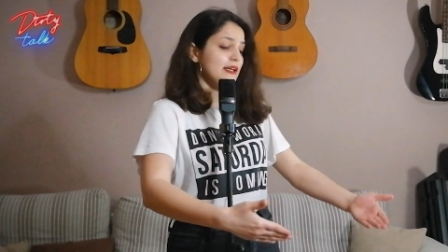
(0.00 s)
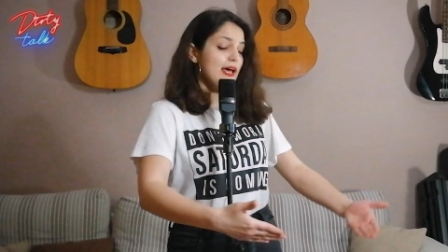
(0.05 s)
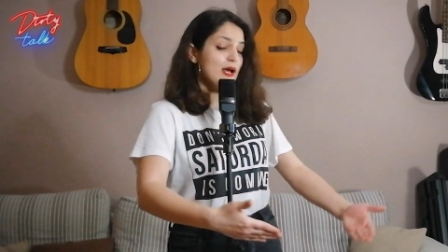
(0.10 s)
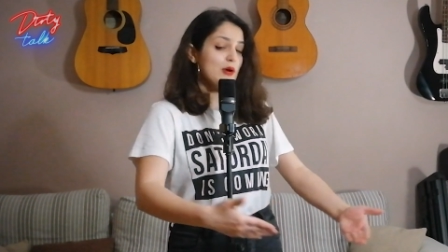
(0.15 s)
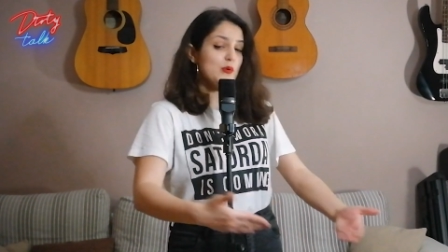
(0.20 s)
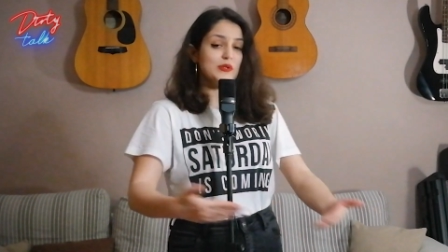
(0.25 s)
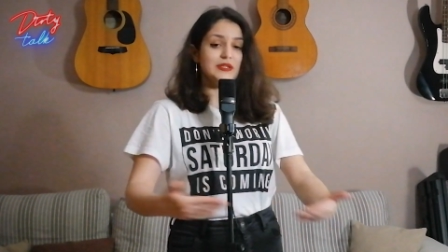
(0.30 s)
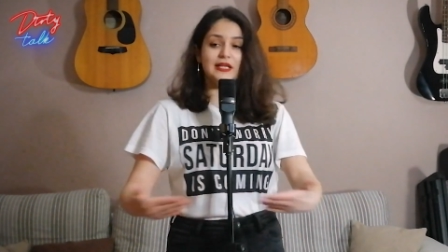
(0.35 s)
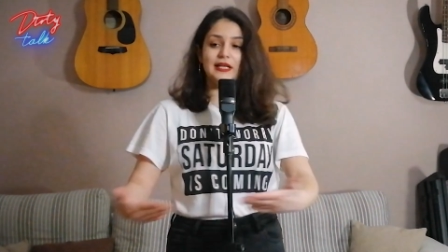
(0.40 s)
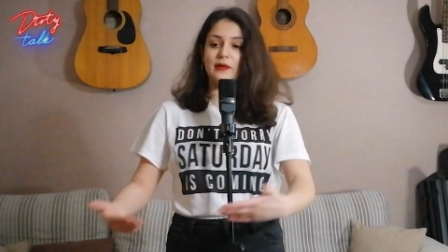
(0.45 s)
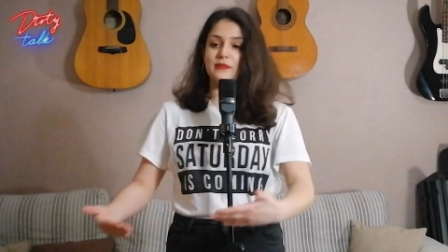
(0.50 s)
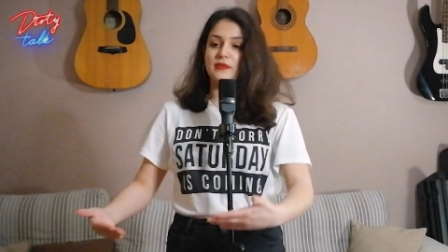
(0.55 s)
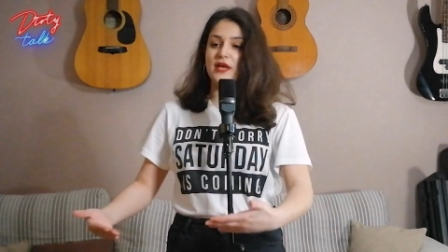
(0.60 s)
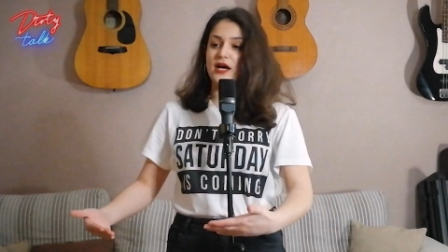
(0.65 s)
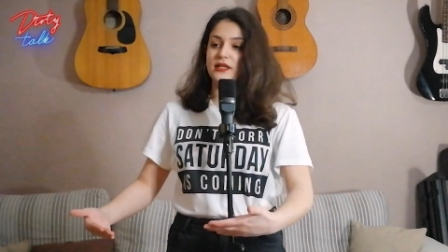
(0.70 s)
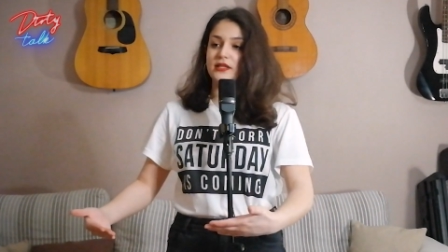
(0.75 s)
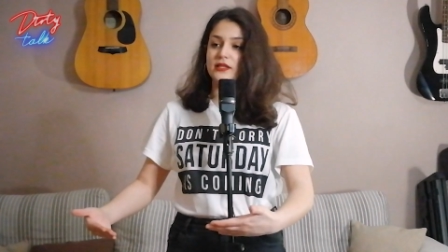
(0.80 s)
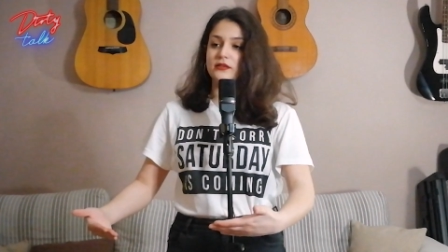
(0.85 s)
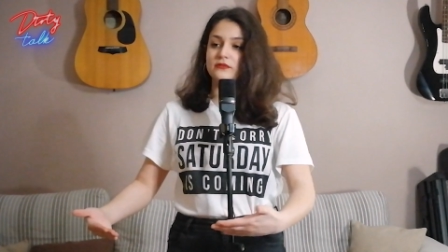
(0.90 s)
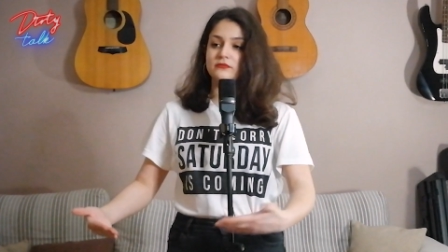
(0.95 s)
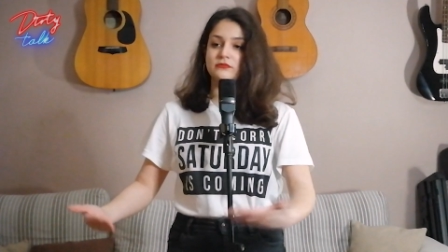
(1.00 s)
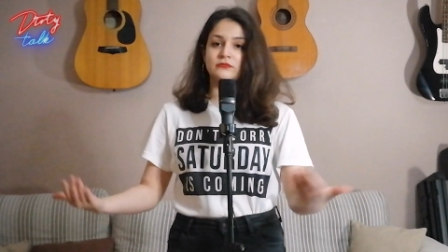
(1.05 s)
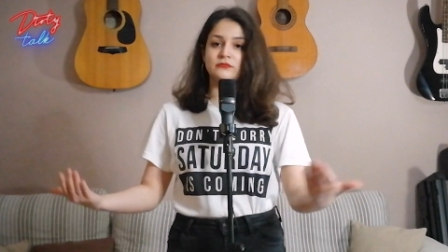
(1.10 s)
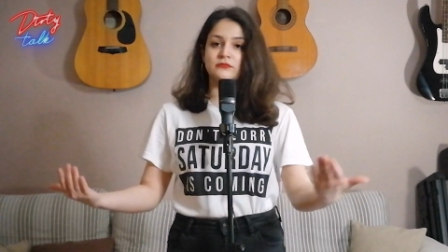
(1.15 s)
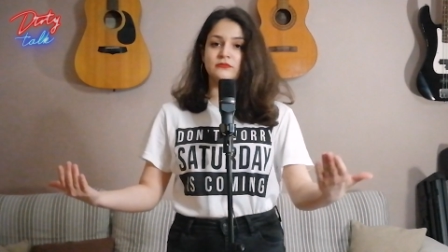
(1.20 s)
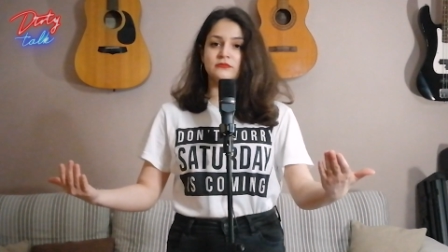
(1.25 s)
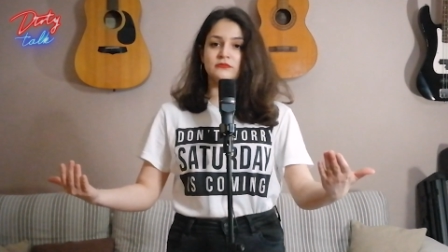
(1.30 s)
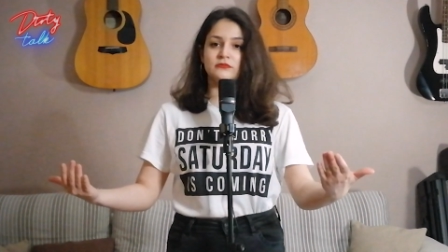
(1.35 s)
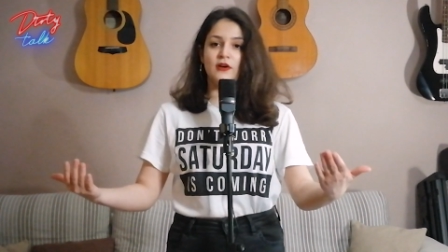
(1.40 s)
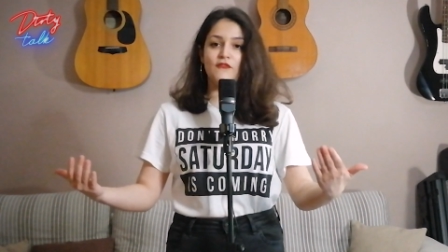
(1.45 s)
e quindi li ha bianchi.
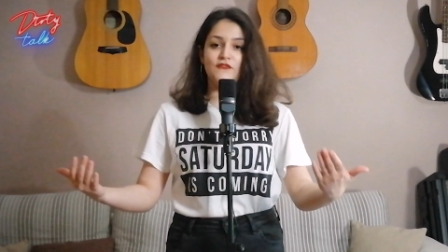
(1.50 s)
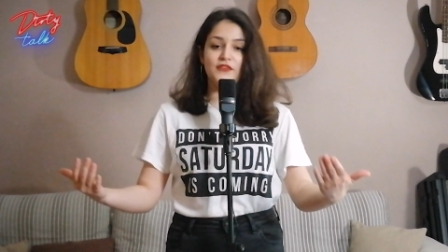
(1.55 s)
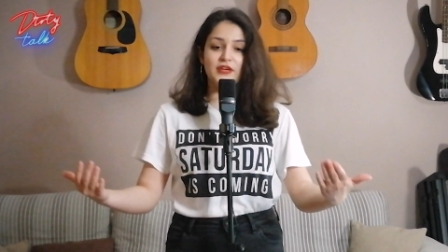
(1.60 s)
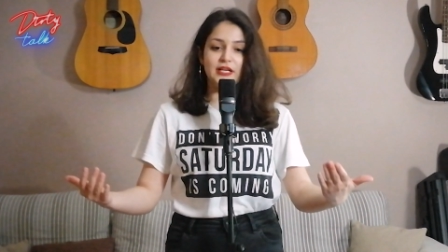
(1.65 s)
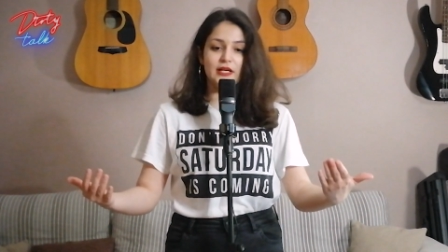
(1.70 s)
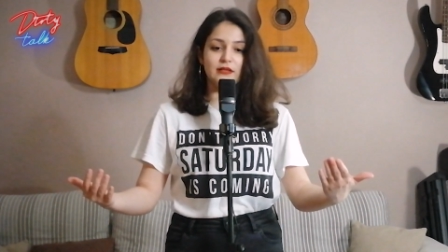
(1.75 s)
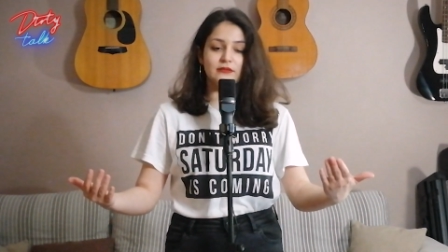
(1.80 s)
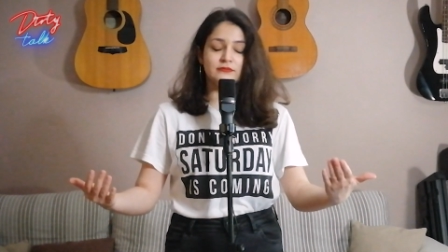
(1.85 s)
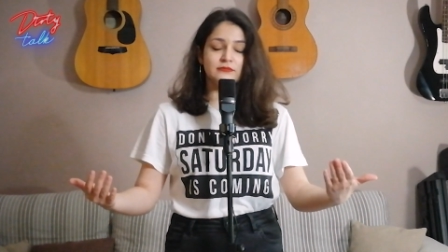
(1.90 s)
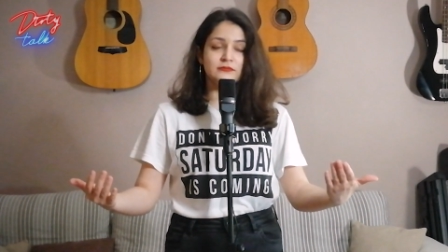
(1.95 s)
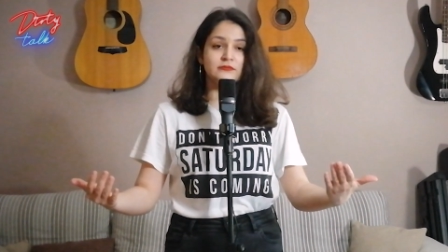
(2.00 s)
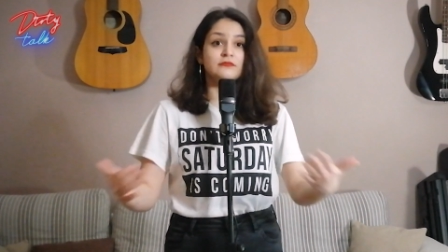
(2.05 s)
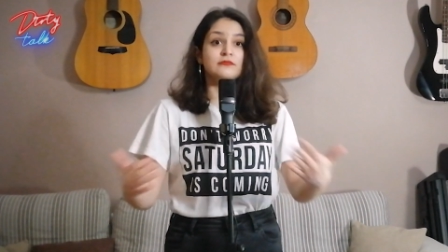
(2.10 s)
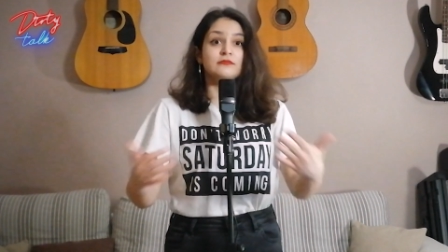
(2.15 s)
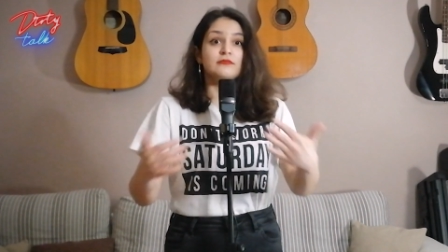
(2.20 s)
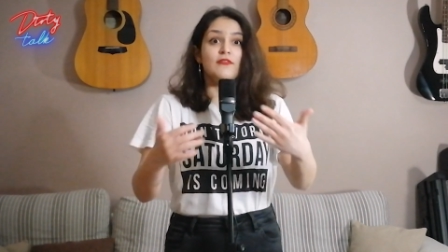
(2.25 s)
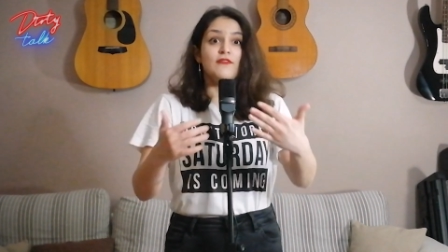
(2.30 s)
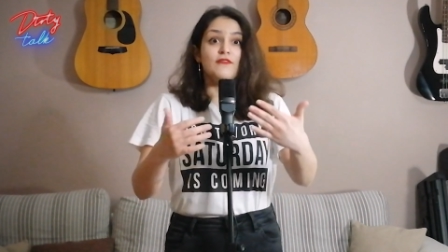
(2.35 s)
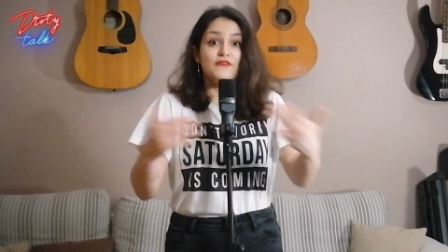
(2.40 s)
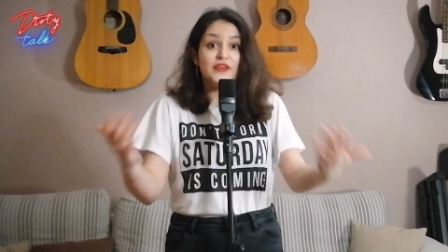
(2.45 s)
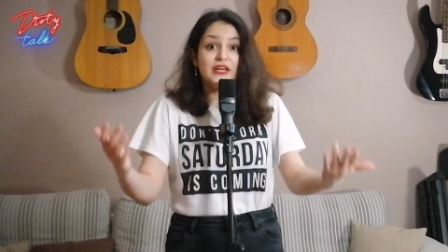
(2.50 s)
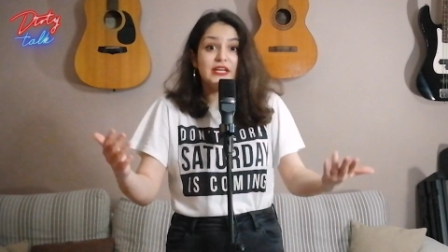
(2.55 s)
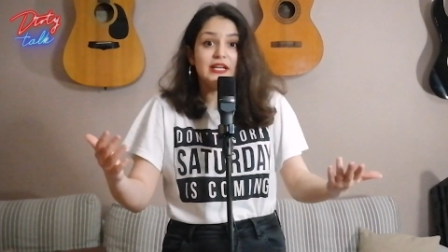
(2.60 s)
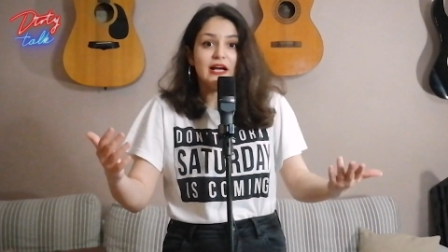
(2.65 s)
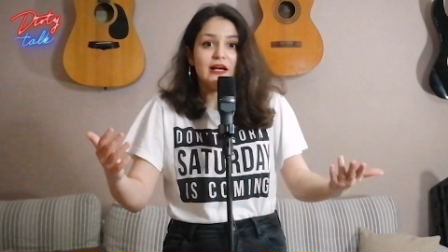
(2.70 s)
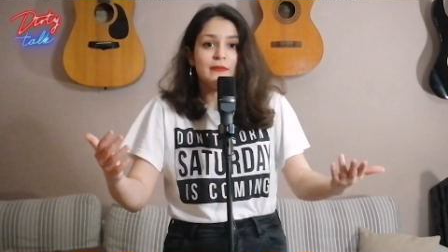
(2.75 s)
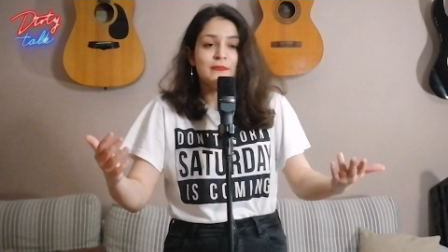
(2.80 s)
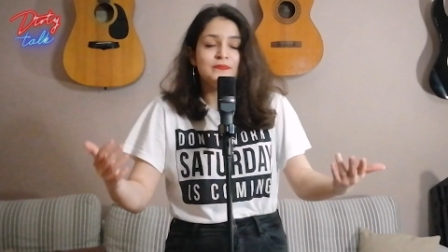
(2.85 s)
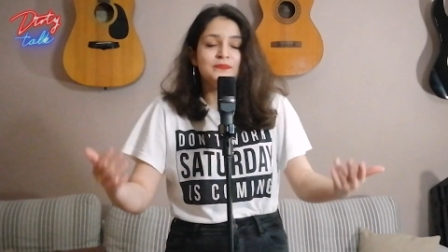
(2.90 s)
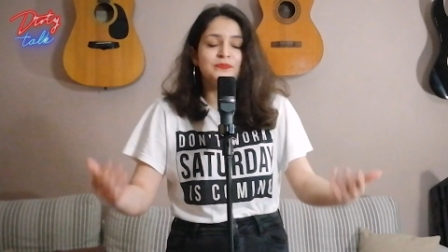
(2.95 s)
Fine.
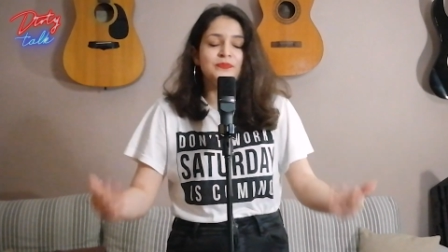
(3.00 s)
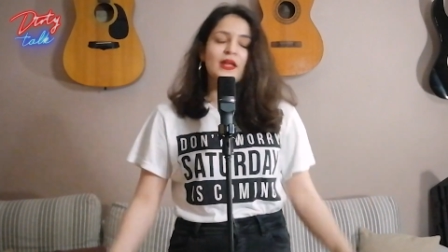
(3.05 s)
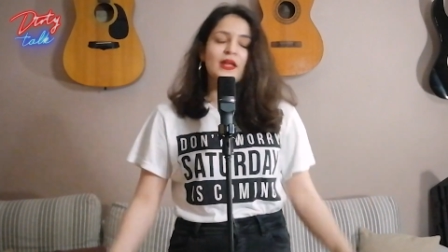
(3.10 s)
Fine.